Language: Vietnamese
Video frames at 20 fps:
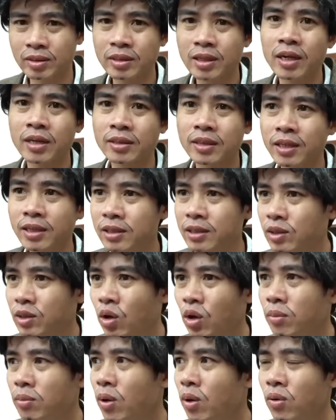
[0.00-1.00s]
thằng đấy
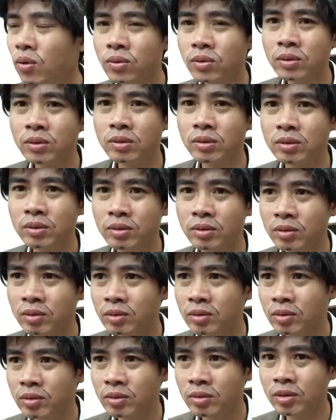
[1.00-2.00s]
có bố ừ,
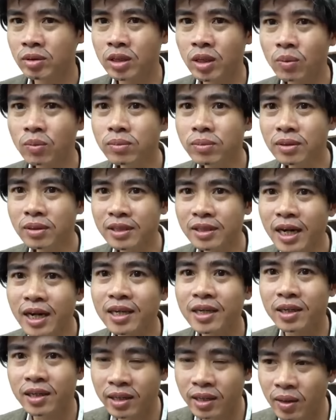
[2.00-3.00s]
giống nát
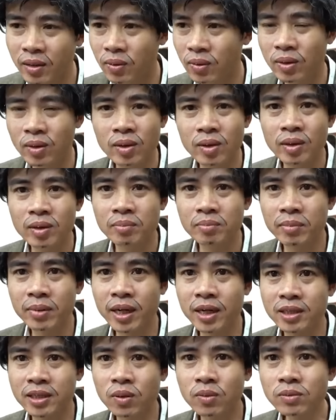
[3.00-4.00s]
rượu
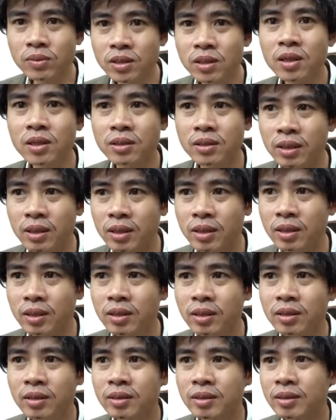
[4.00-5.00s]
Mẹ giống sư
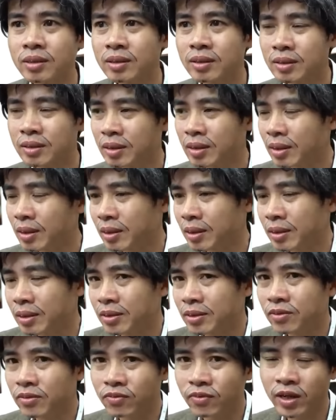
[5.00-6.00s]
tử
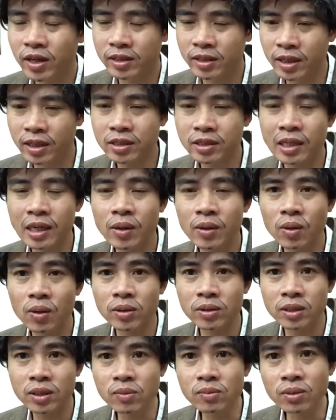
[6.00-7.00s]
Về đấy sao
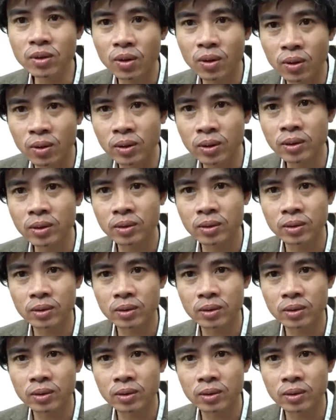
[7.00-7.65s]
con sống nổi